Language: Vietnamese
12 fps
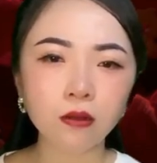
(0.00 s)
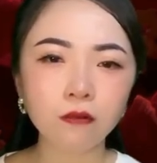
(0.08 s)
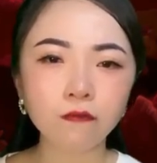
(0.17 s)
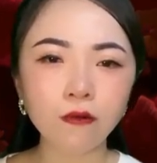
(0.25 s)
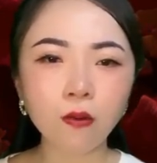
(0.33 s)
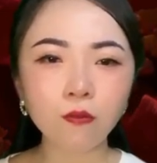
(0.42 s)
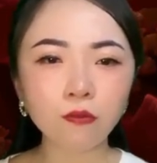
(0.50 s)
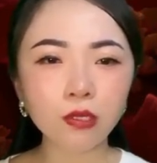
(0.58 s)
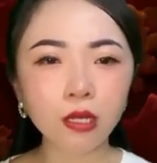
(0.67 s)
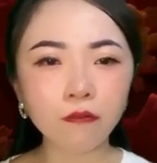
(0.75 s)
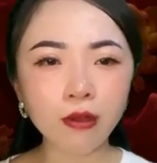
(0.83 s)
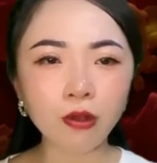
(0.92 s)
Phong
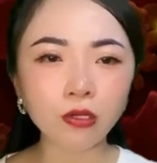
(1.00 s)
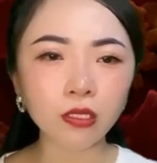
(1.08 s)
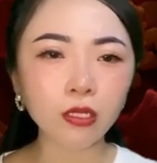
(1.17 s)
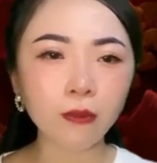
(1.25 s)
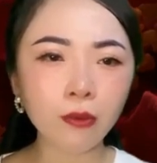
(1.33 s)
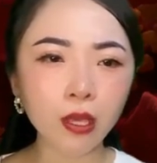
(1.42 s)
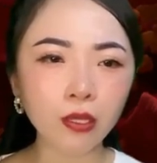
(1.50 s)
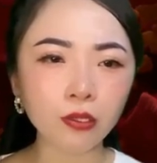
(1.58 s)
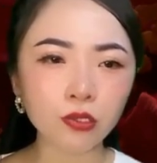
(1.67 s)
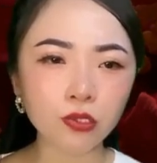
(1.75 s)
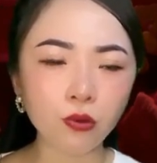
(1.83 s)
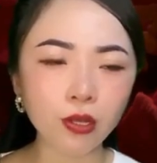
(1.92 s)
nhìn vào những tấm
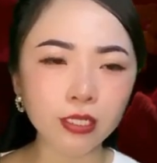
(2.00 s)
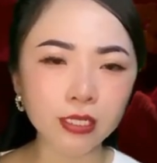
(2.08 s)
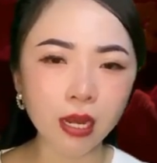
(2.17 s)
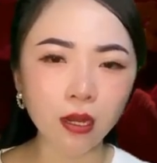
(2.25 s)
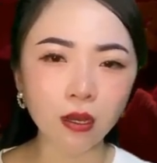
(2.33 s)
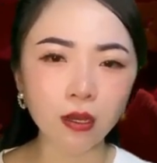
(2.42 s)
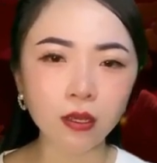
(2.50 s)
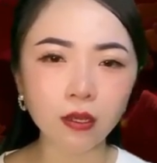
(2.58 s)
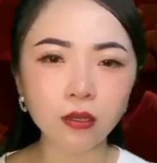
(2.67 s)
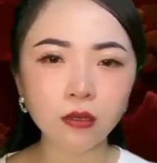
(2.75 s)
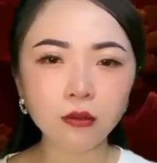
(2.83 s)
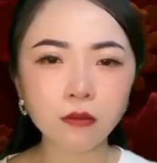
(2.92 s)
hình rồi trả lời.
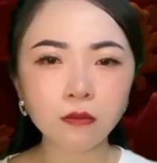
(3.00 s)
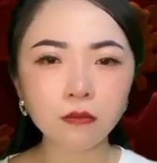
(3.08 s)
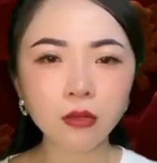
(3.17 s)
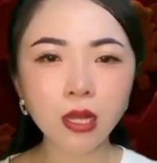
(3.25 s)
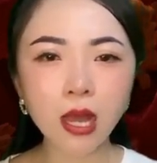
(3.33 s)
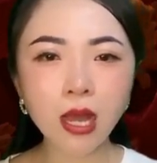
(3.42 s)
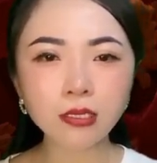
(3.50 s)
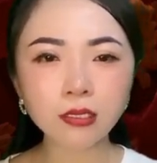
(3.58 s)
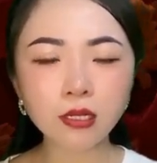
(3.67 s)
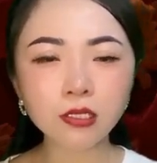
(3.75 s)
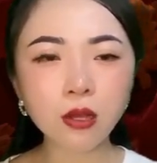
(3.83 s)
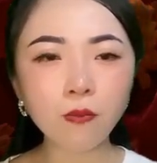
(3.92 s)
12
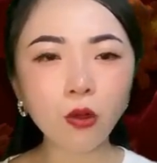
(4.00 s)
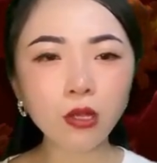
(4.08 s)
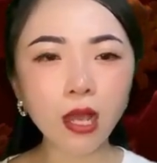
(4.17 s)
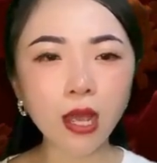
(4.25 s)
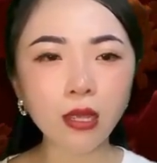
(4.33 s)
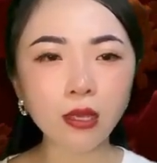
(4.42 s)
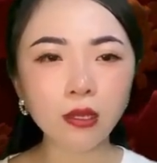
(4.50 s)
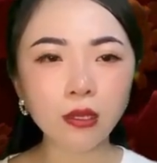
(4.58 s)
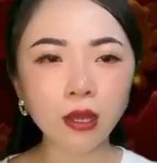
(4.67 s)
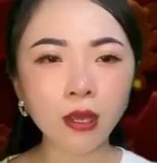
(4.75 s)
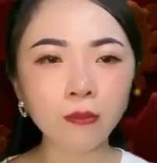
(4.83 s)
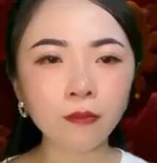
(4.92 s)
giờ trưa mỗi ngày,
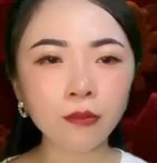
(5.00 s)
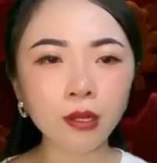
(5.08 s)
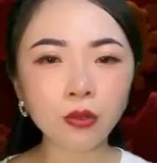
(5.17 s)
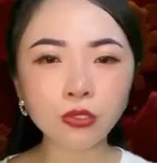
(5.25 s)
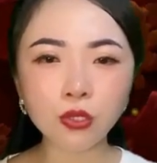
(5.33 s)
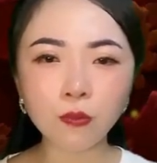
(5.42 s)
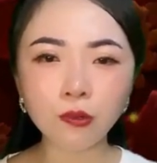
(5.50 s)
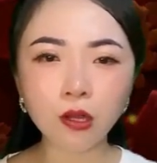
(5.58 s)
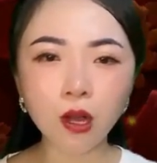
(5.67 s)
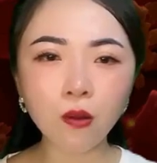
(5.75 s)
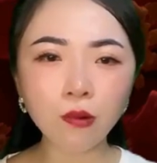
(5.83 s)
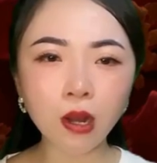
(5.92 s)
em đều chụp
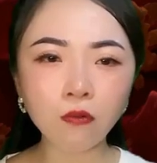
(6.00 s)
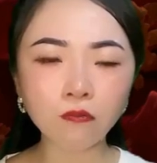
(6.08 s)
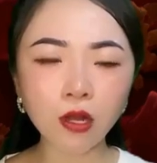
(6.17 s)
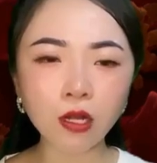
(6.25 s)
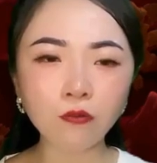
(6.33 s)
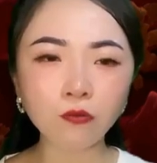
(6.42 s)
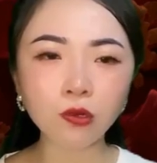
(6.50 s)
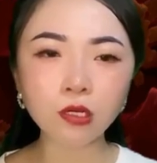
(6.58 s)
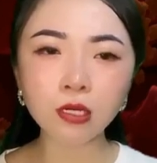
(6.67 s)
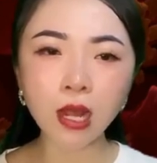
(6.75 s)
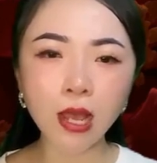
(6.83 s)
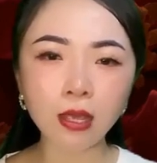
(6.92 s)
được ông Long và người phụ
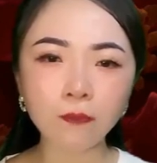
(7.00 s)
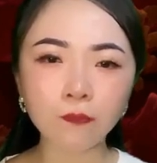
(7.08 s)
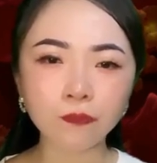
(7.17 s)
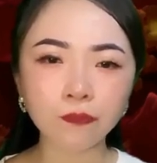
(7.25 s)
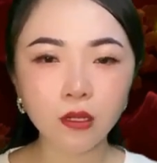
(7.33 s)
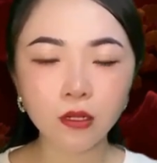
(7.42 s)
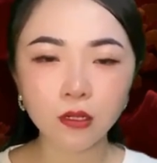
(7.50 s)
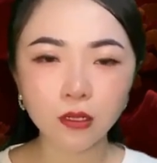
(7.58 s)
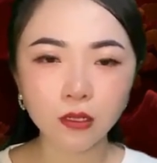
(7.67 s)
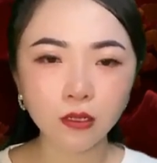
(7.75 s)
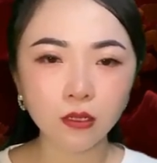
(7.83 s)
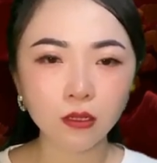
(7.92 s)
nữ này.
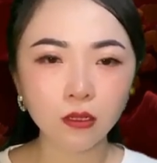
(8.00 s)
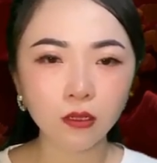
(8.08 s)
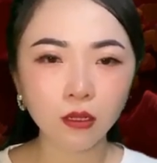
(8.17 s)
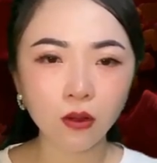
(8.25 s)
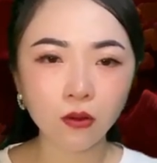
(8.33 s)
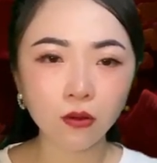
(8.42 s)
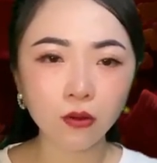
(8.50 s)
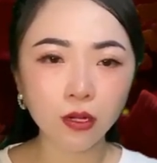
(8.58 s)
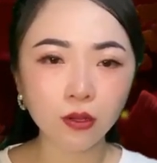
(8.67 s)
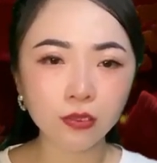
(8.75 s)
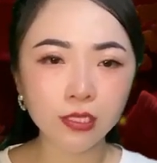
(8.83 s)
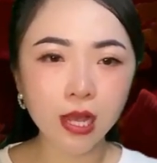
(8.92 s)
Cậu có
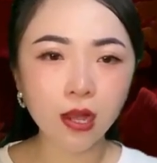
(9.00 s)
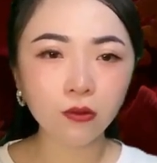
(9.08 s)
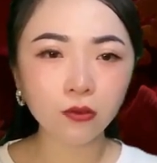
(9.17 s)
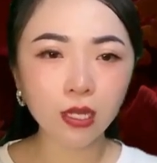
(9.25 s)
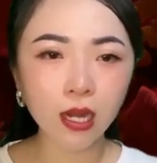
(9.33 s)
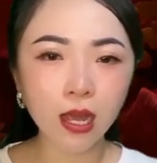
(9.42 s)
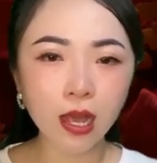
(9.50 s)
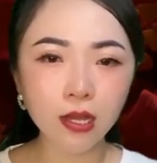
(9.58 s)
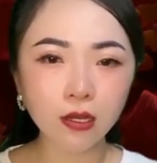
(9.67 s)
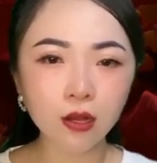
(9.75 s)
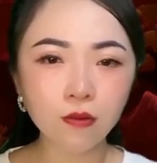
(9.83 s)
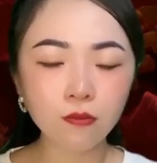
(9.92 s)
điều tra cô ta là ai
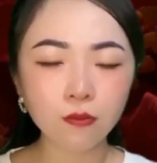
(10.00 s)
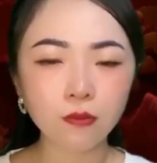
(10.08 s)
không?